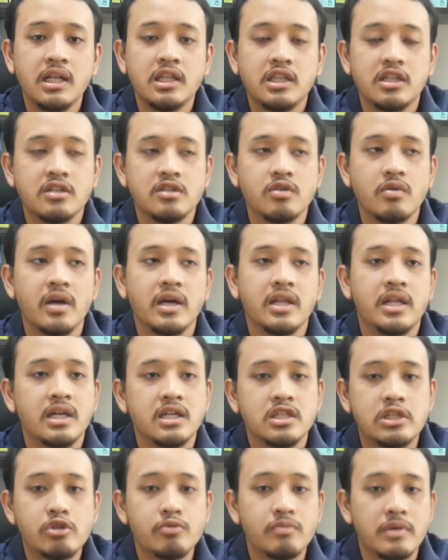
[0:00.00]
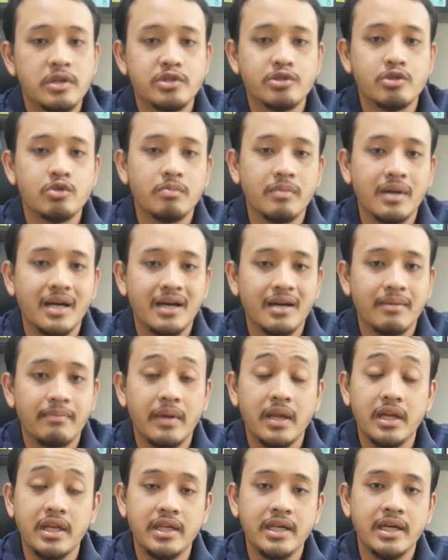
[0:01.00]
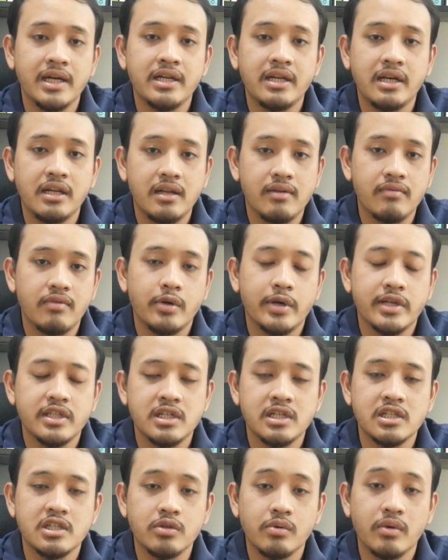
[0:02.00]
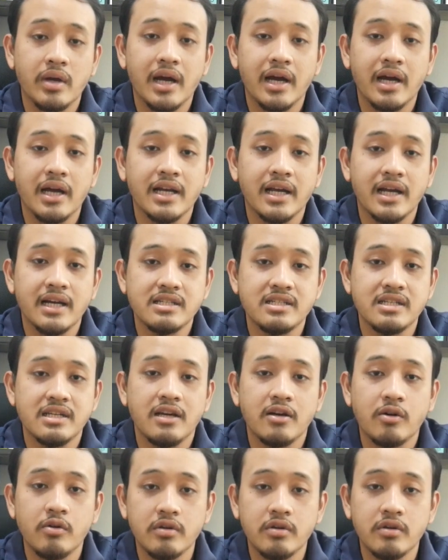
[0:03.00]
Terus juga dari sejumlah-sejumlah media dan influencer juga akan kasih